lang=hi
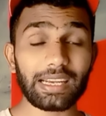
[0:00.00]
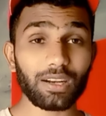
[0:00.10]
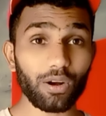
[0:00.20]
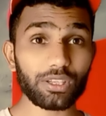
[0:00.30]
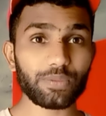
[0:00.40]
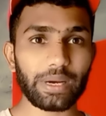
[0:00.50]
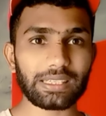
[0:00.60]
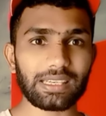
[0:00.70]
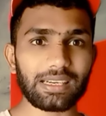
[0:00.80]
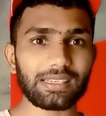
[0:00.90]
कॉस्ट
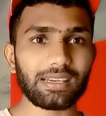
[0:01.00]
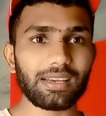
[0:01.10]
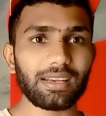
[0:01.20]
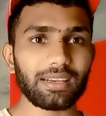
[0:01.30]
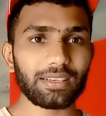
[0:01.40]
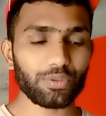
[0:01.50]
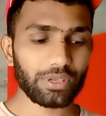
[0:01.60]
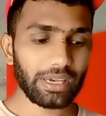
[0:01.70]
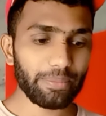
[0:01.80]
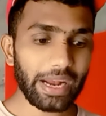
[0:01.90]
पाकिस्तान
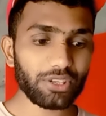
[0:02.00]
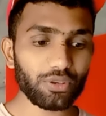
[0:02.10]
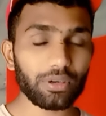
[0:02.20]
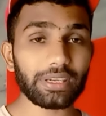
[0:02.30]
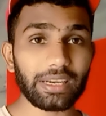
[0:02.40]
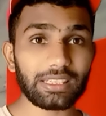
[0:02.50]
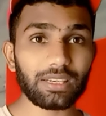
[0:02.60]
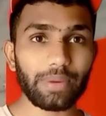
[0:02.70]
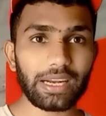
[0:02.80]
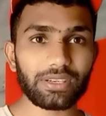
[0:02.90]
क्योंकि मैट शॉट एक
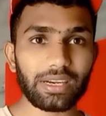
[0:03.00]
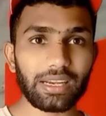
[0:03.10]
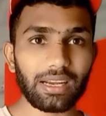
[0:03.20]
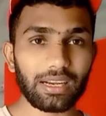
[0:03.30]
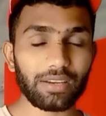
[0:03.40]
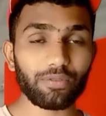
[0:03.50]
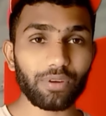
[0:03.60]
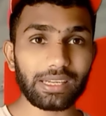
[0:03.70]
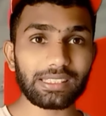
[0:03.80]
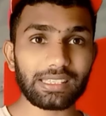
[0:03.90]
अच्छे बैटर हैं अगर वो
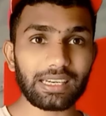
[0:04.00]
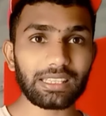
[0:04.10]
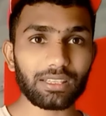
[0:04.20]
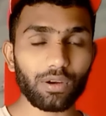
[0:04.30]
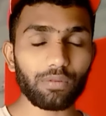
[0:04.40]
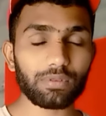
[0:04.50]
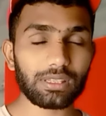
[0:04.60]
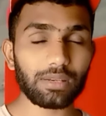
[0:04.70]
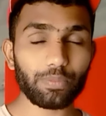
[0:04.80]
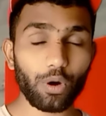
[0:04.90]
रनस करते हैं तो
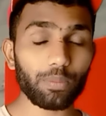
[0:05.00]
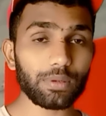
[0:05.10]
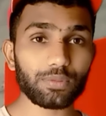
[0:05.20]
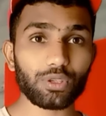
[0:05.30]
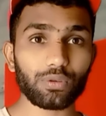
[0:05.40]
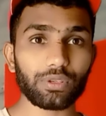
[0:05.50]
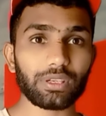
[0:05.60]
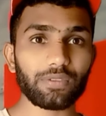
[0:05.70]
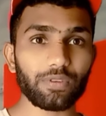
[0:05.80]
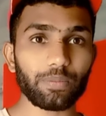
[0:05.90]
ऑब्वियसली प्रॉब्लम्स तो
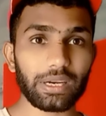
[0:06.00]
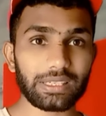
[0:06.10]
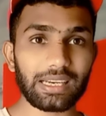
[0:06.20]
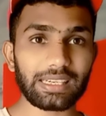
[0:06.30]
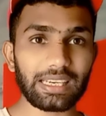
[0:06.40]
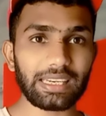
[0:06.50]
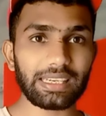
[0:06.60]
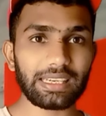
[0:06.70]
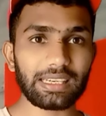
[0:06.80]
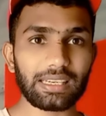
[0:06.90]
होंगी फिर पाकिस्तान के
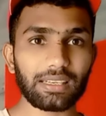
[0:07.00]
लिए